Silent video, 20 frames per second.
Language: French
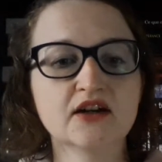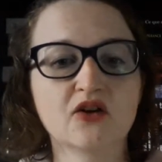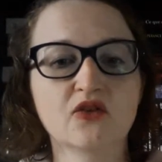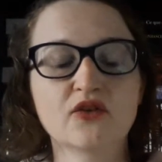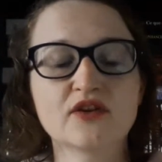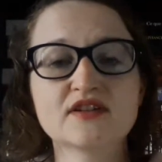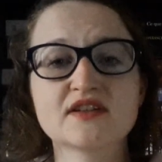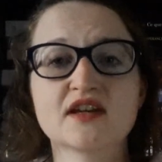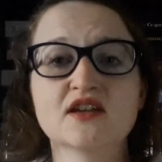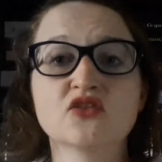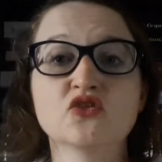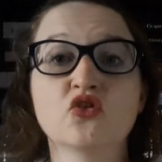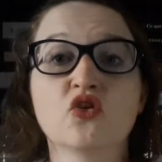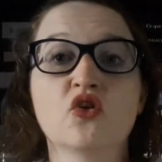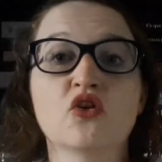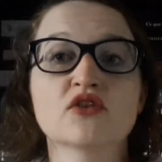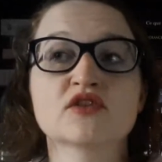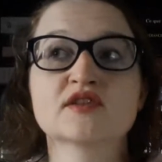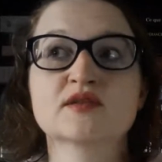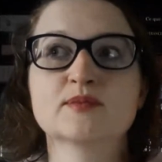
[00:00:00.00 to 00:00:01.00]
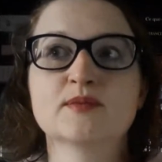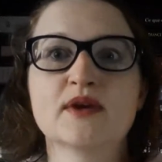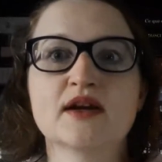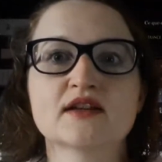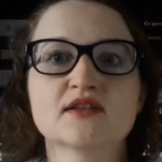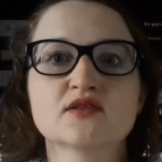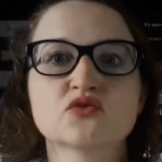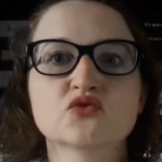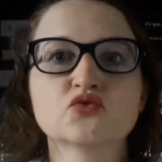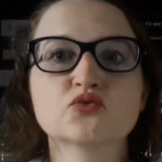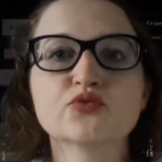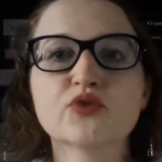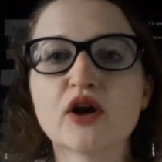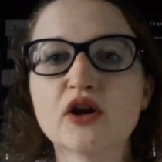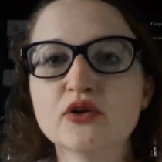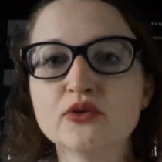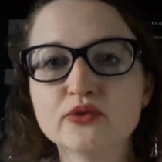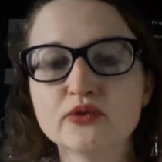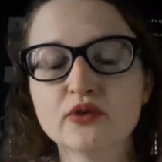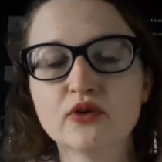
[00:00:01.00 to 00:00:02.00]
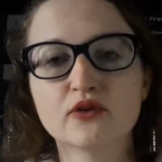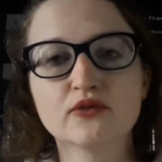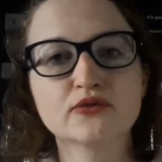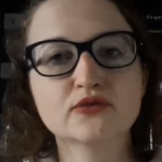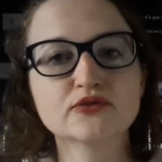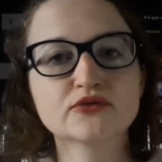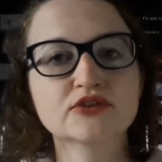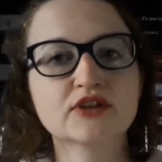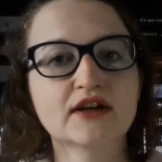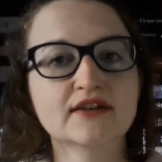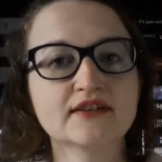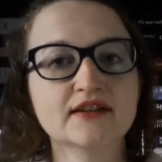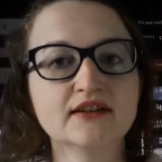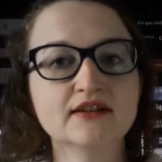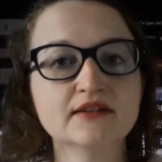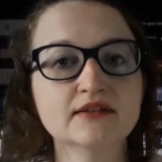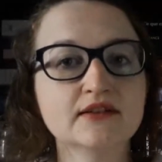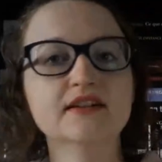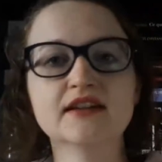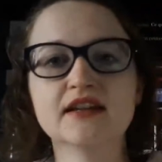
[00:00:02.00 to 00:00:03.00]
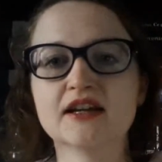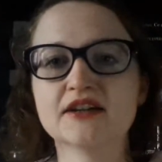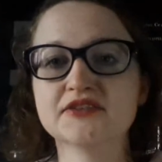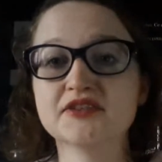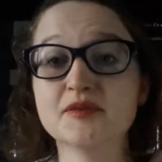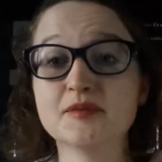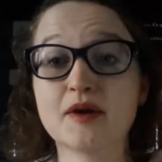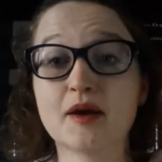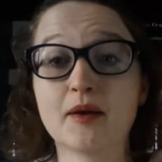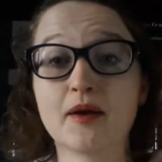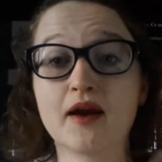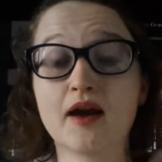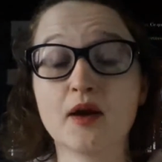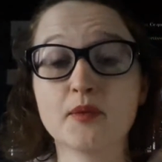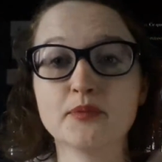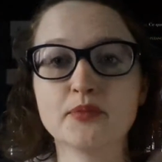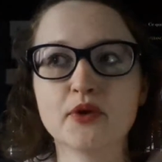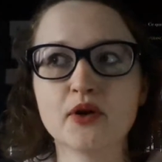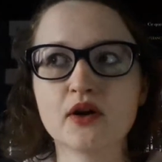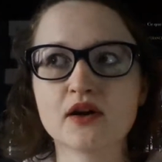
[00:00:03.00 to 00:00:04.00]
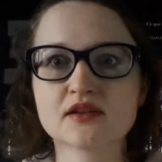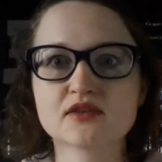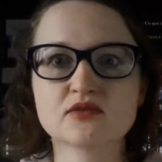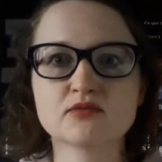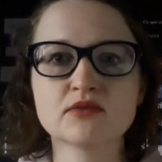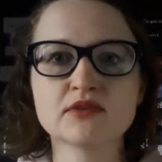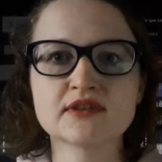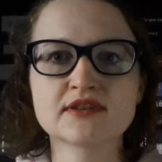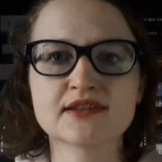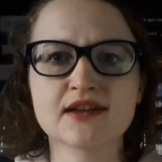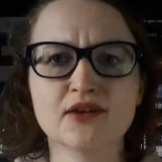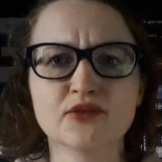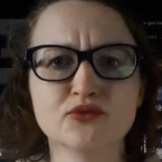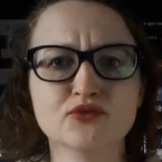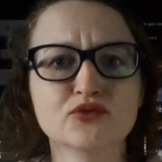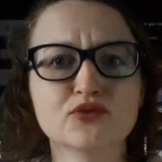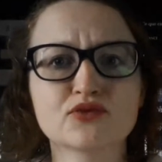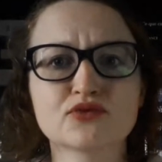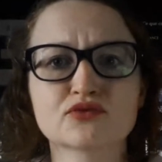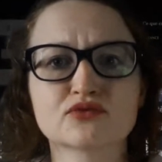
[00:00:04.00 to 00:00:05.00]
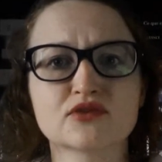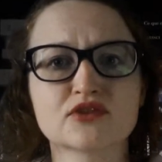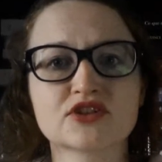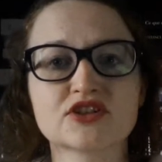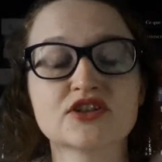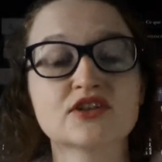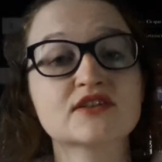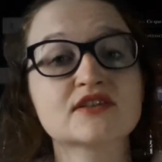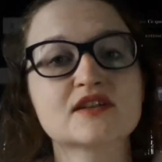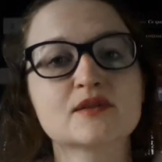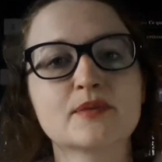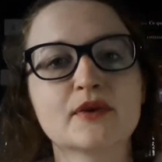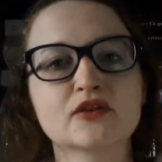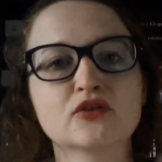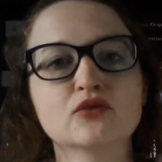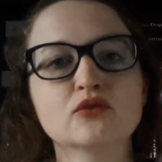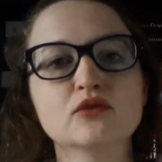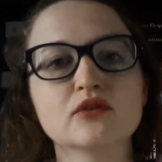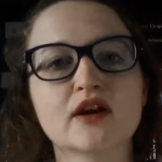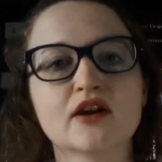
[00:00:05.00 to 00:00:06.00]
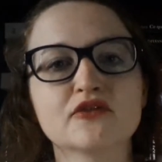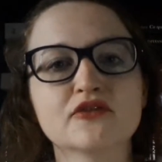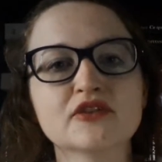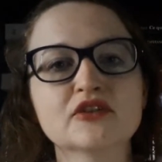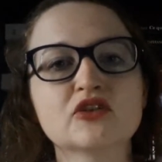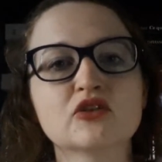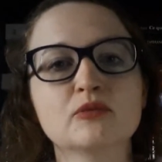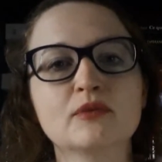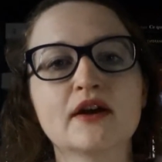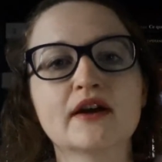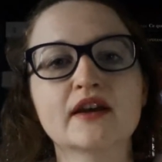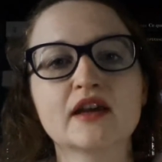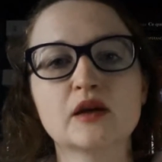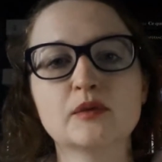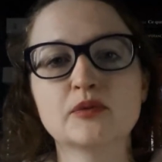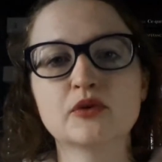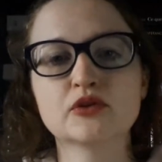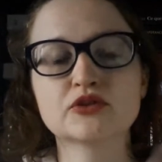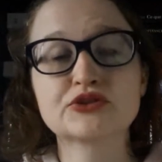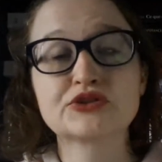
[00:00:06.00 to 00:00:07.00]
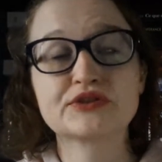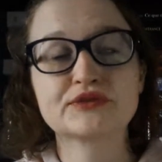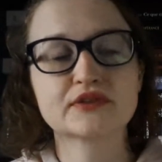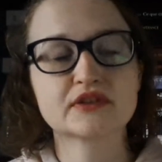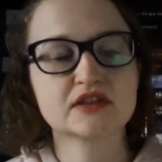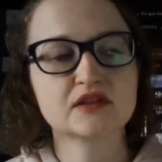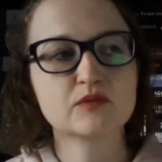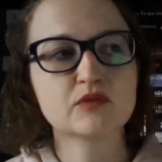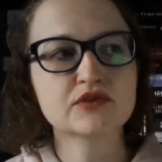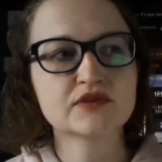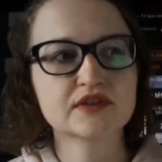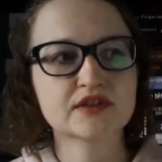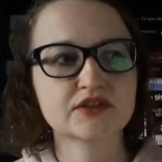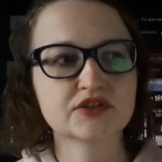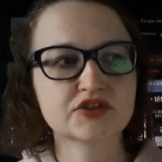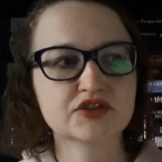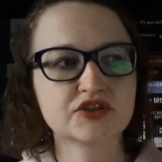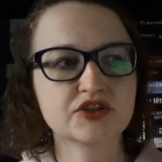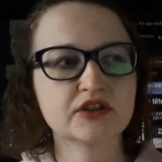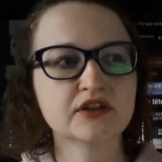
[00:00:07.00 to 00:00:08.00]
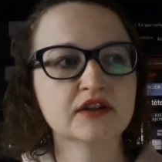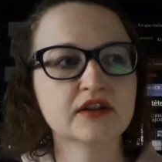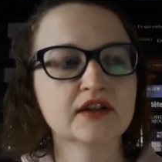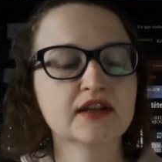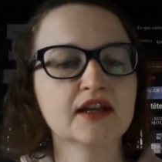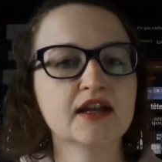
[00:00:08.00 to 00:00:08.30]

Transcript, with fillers: En fait, il y a une grosse masse tout poilue euh, au fond du jardin. Et la femme a, peur, elle se demande si c'est un ours ou un chien, ne sait pas trop. Et en fait, quand Larry approche, effectivement, c'est un chien